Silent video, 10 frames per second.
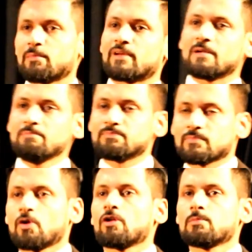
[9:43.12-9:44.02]
मैंने
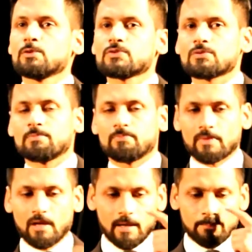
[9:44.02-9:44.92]

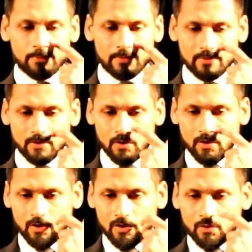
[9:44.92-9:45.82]
ऑलमोस्ट अब
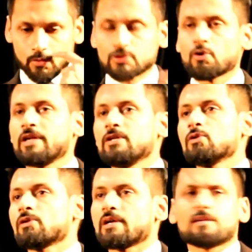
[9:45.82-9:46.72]
उस ज्वाइनिंग को
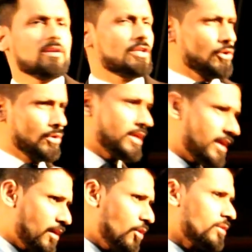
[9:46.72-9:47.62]
कंटिन्यू
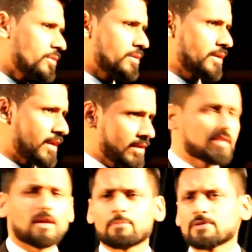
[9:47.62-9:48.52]
किया और करना
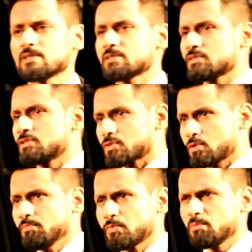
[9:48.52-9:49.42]
था बिजनेस जिसको
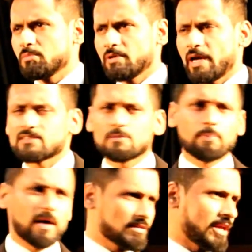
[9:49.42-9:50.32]
एज अ
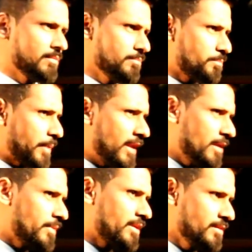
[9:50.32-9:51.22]
पार्ट टाइम पहले
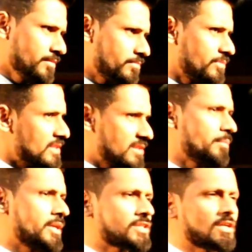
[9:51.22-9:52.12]
मैंने तीसरा
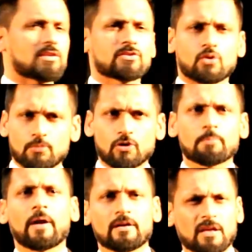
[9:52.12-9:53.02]
महीना चला था जॉब का और
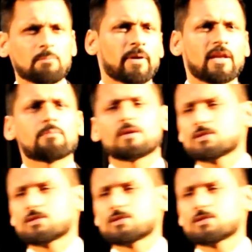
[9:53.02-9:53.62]
पार्ट टाइम पहले मैंने